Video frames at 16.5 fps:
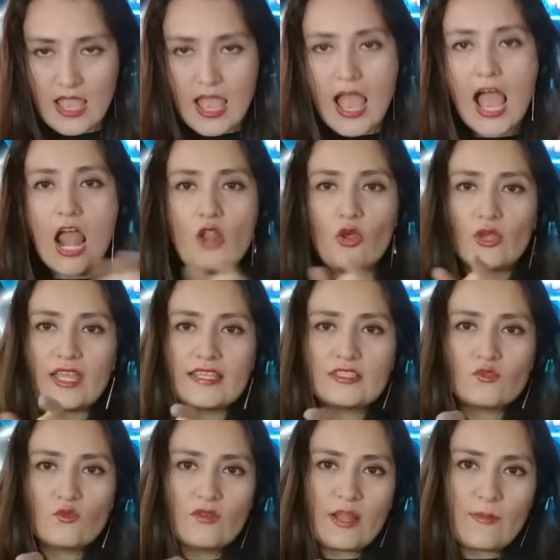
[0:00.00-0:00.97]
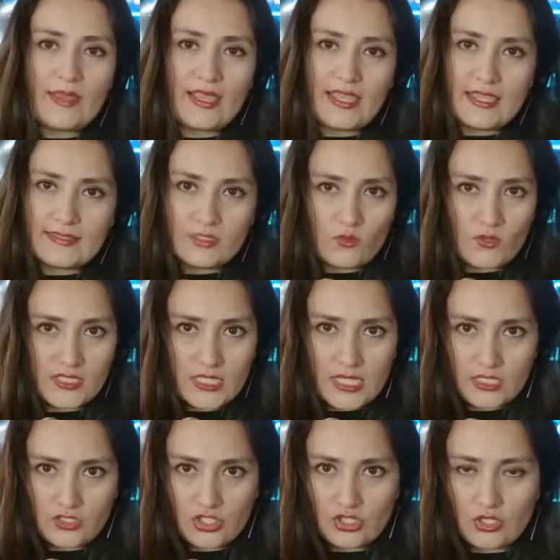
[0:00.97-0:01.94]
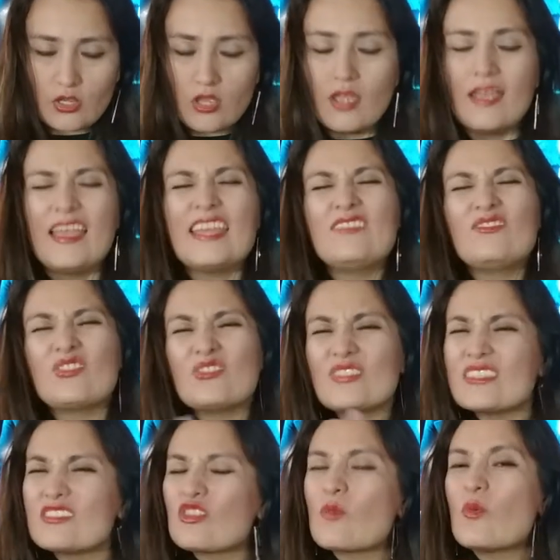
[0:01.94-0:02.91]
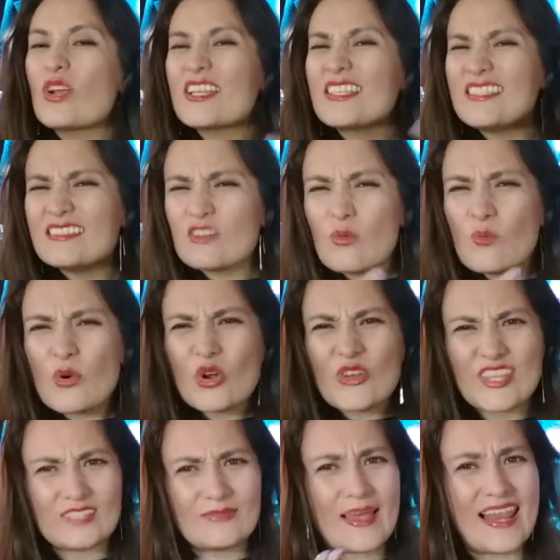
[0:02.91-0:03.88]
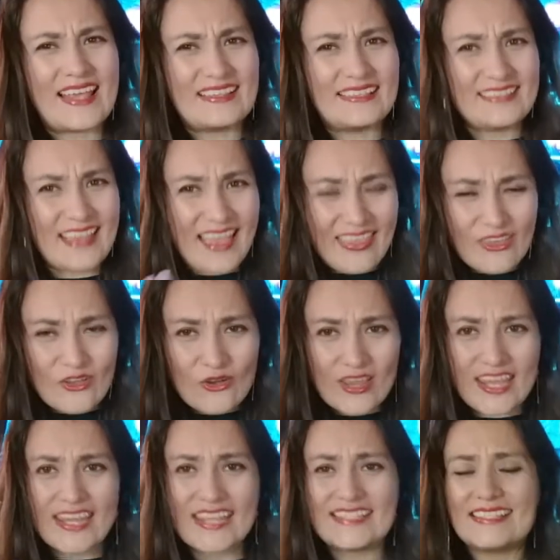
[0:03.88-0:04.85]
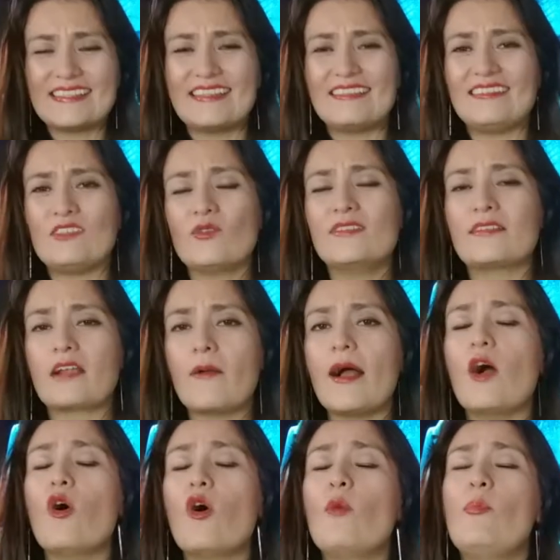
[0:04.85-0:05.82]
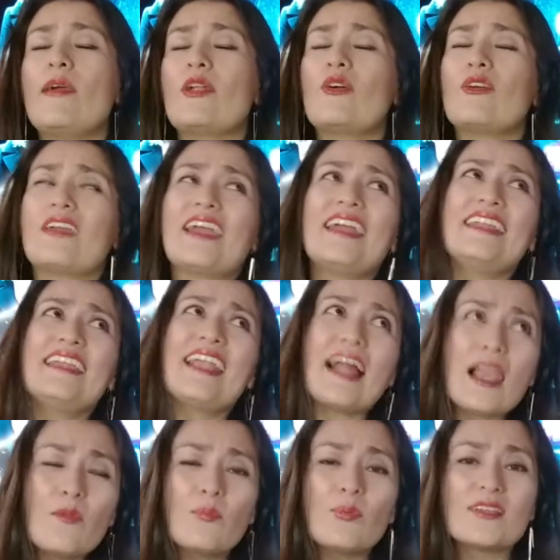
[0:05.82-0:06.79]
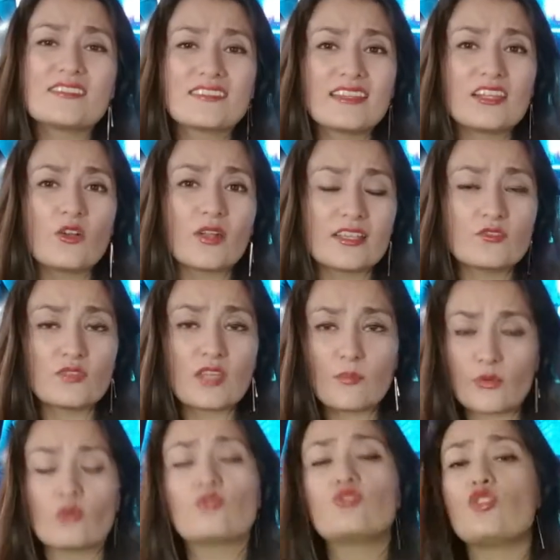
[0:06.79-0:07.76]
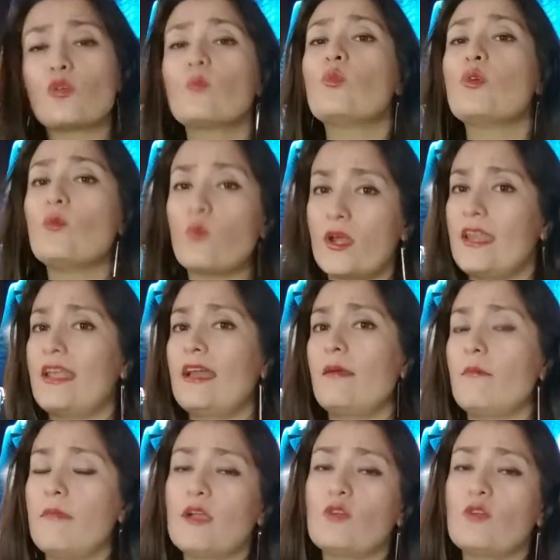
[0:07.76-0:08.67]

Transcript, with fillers: a lo que es una pequeña secuencia de acción. Entonces, como que sí está un poco desbalanceado en ese sentido el trabajo, pero en general, pues creo que es una producción muy buena, me